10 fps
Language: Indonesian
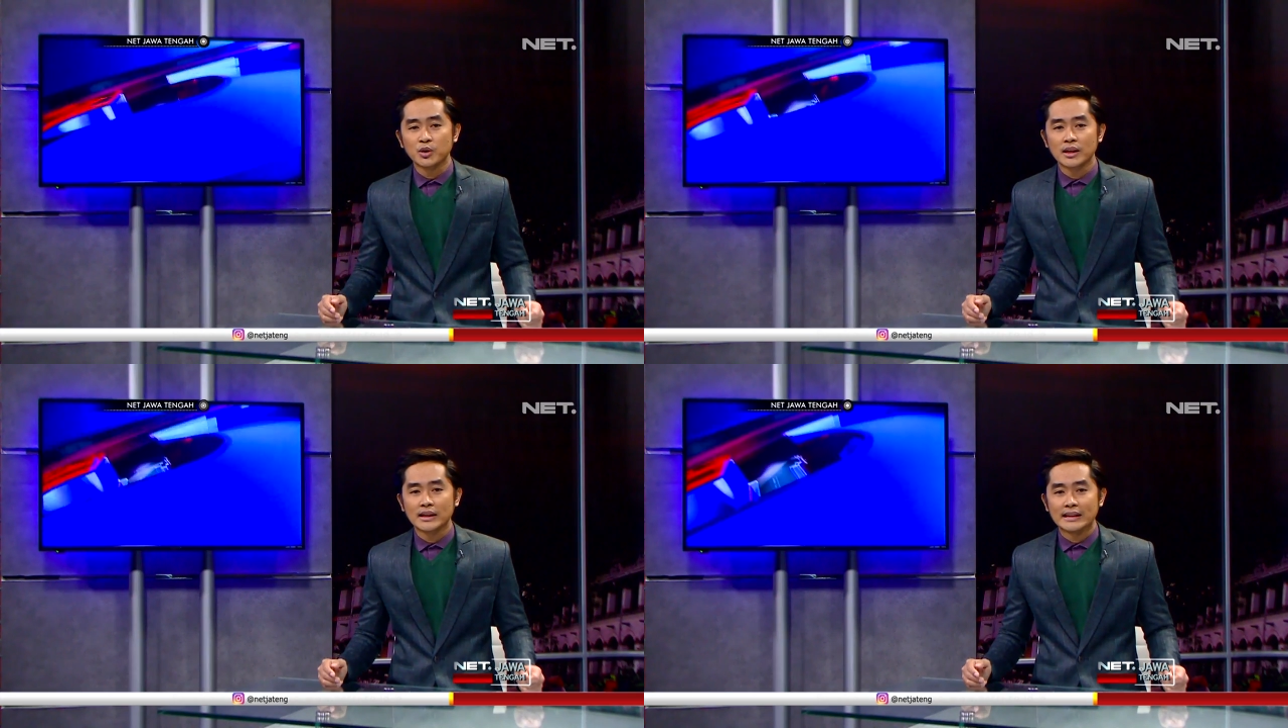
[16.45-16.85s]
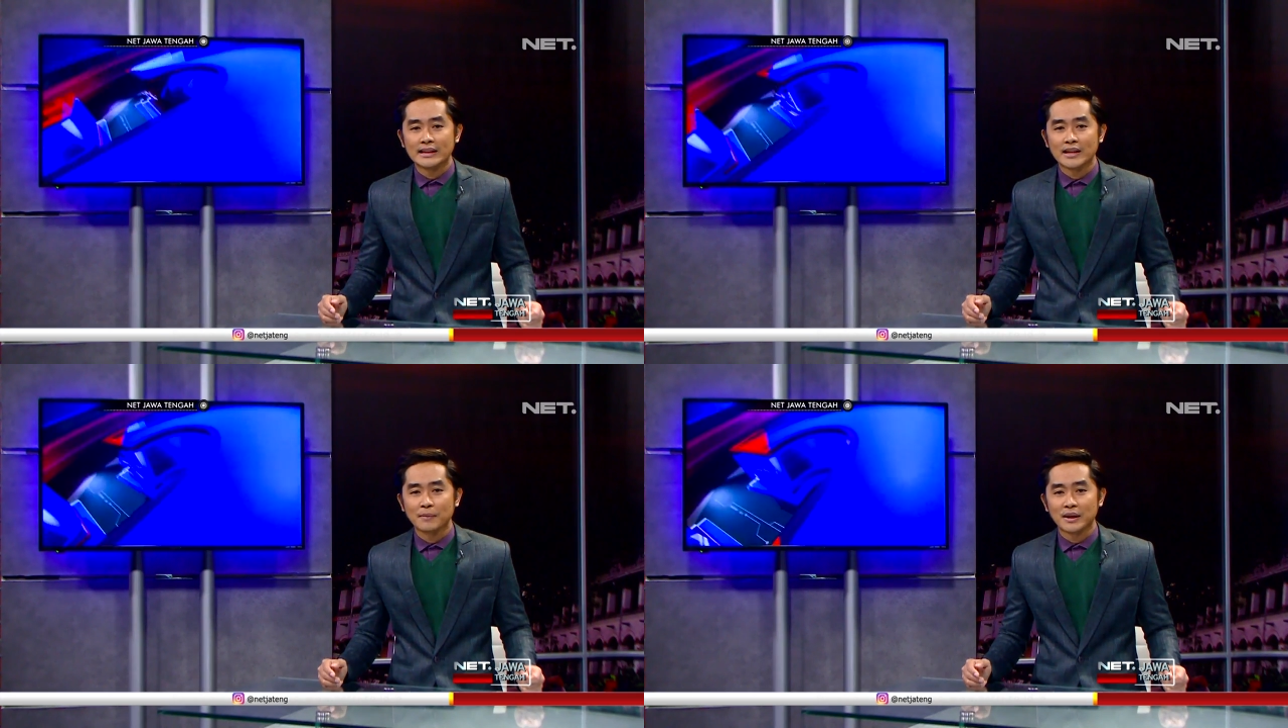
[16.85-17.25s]
kini
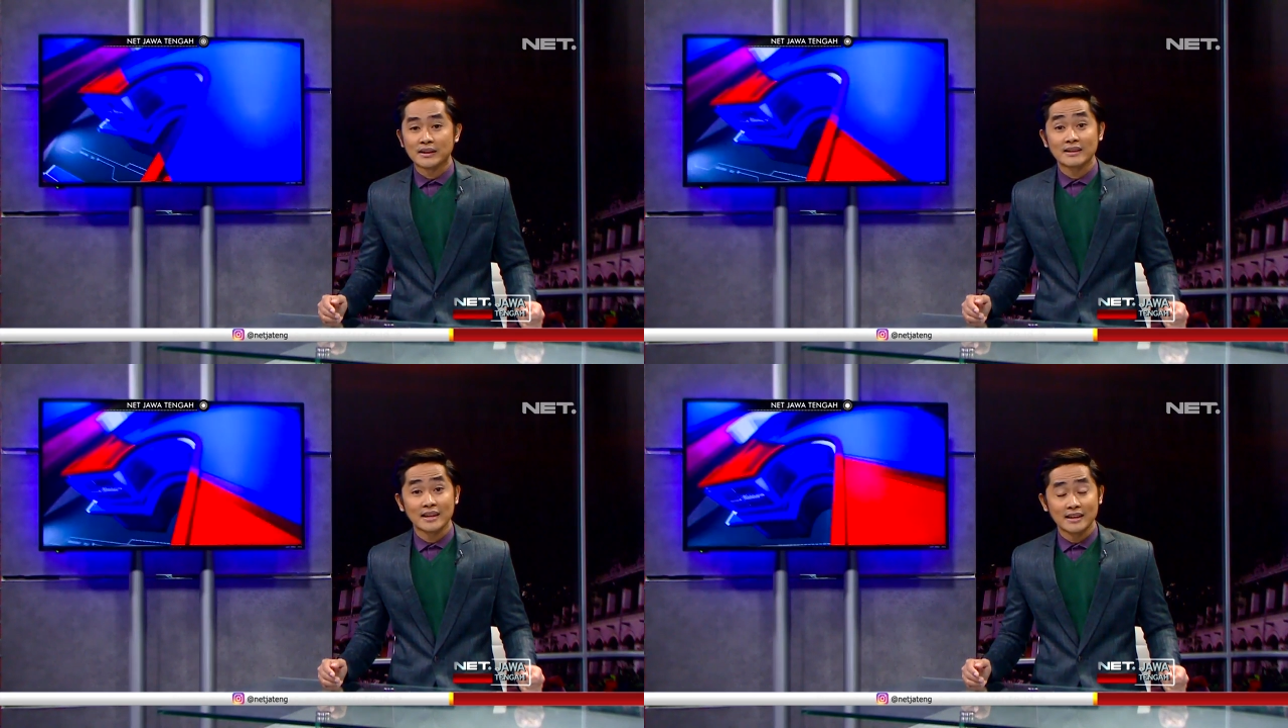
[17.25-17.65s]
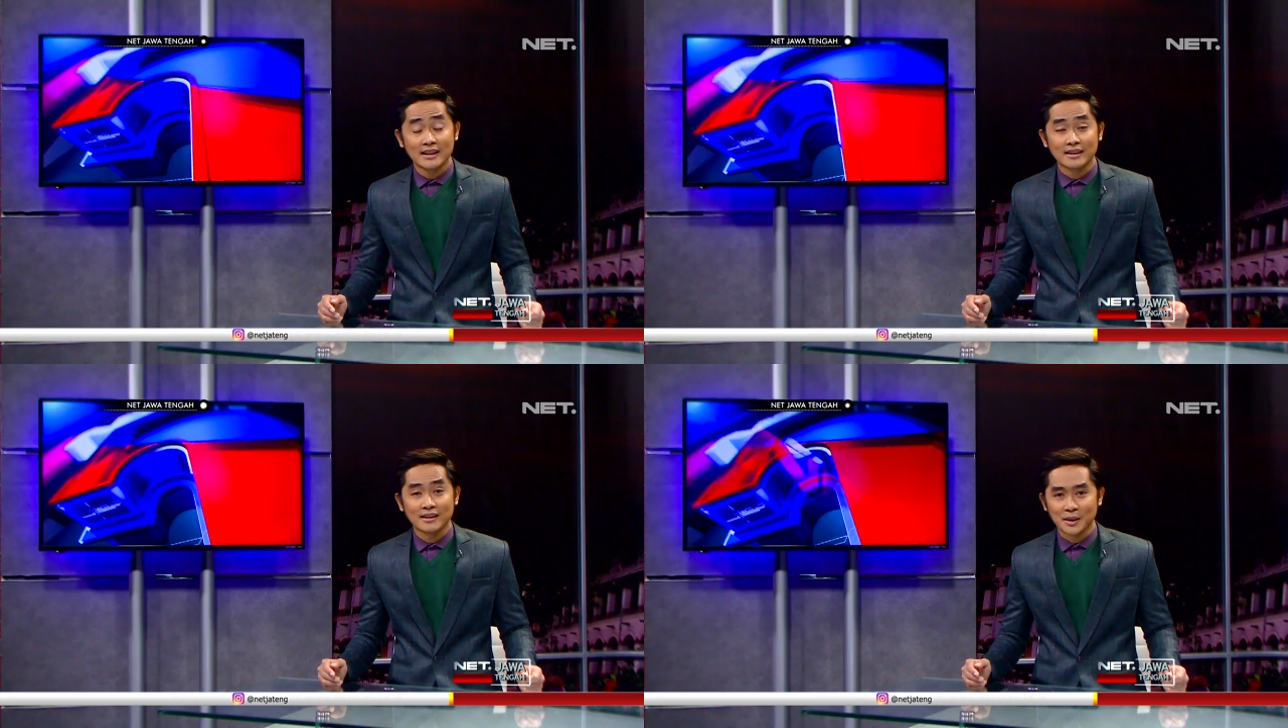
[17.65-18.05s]
dapat kita lihat
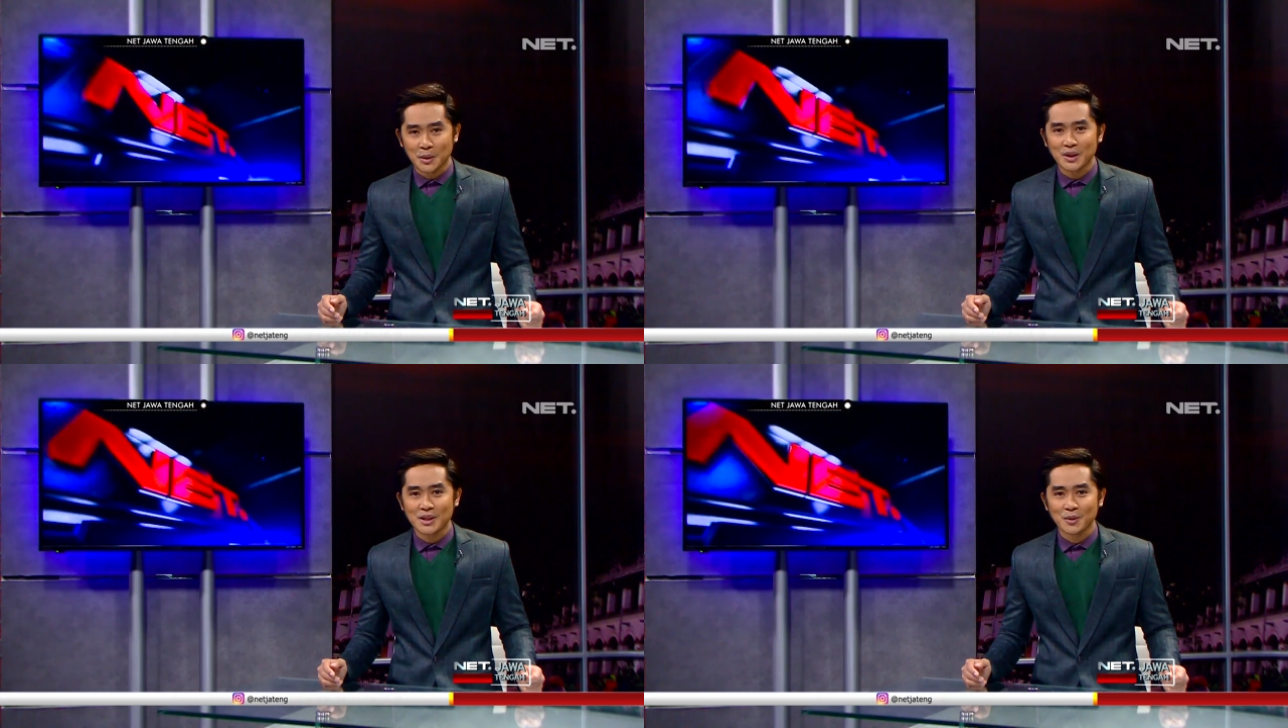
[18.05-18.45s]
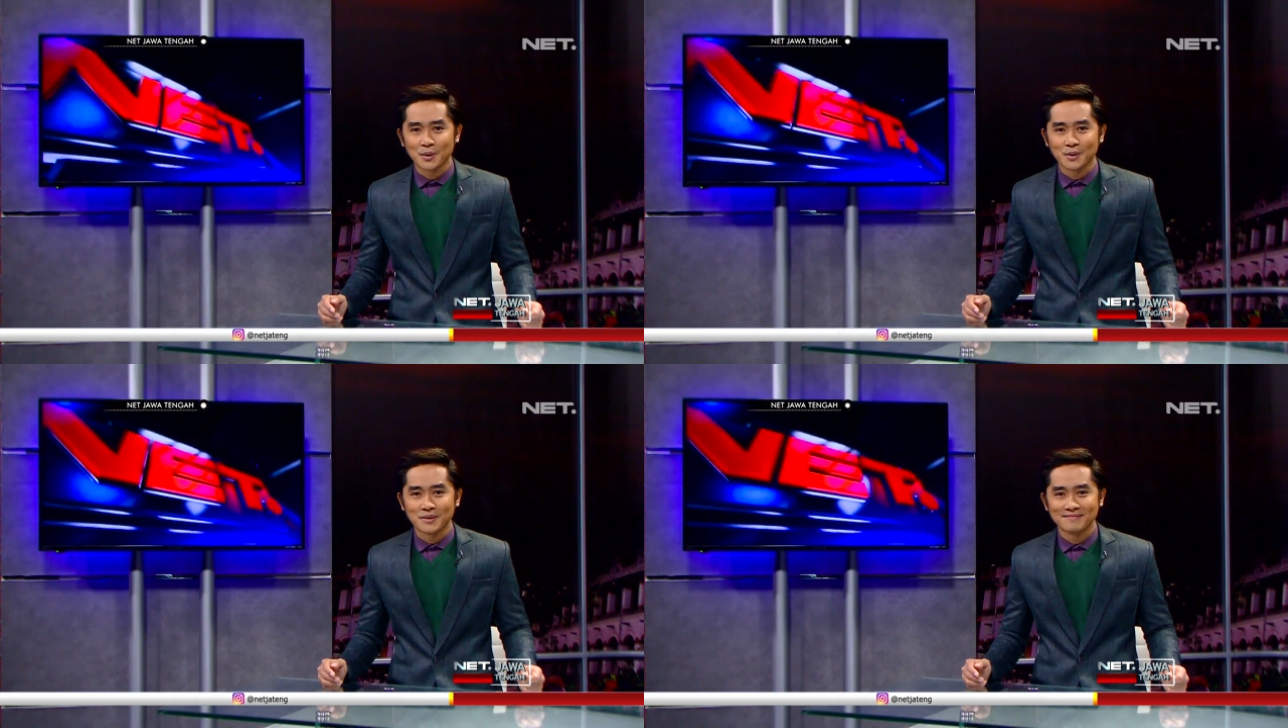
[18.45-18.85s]
di kota Solo.
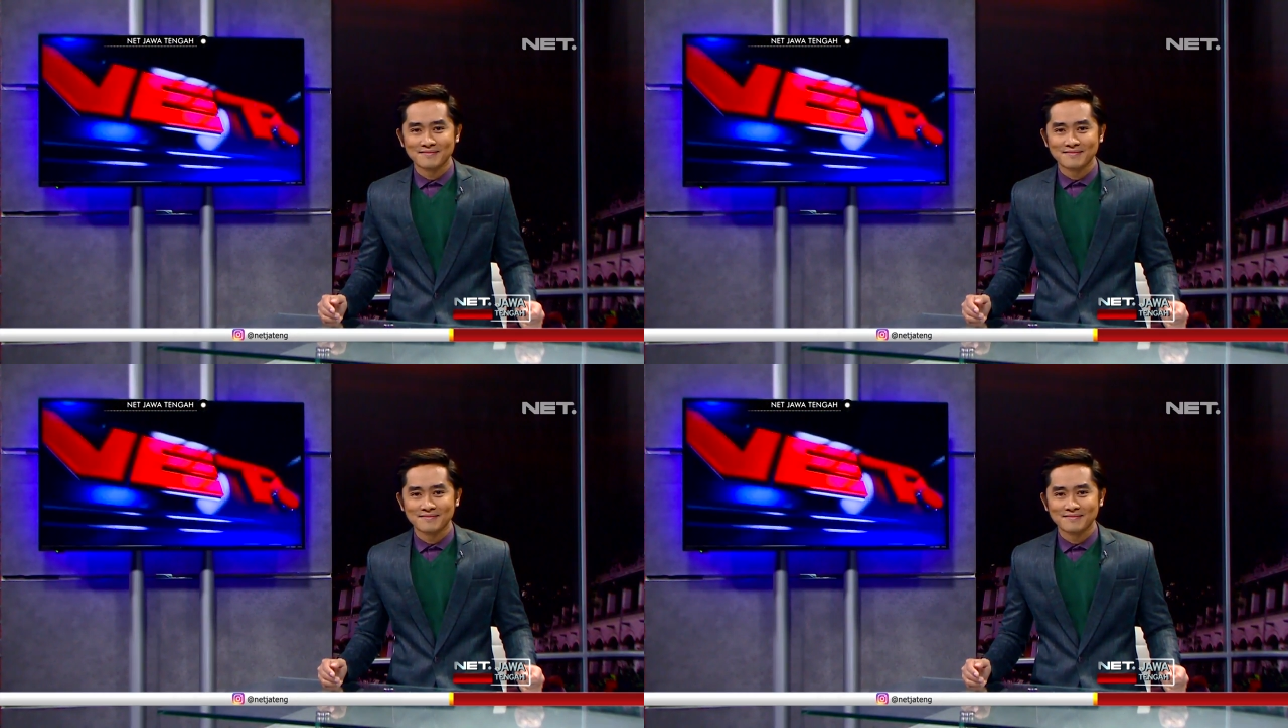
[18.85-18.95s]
